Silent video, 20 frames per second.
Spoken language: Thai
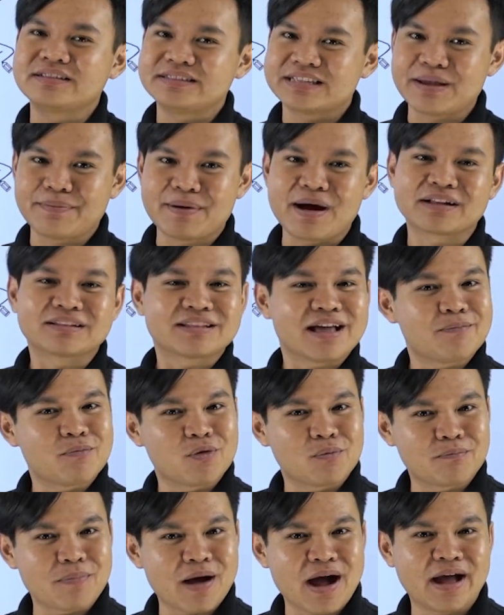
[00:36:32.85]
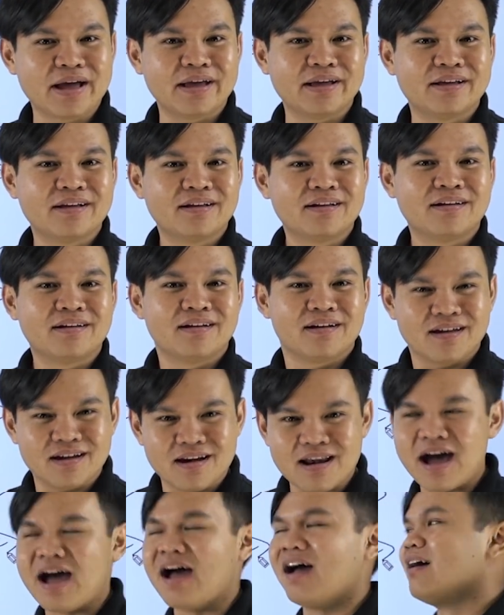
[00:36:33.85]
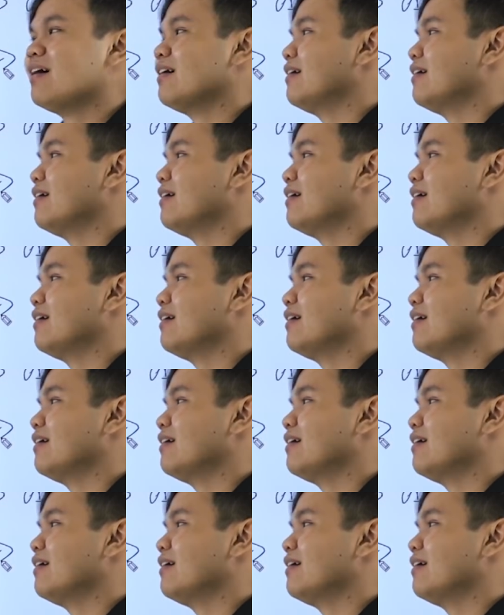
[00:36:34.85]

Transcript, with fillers: ใส่ผักตามลงไปเนี่ยนะ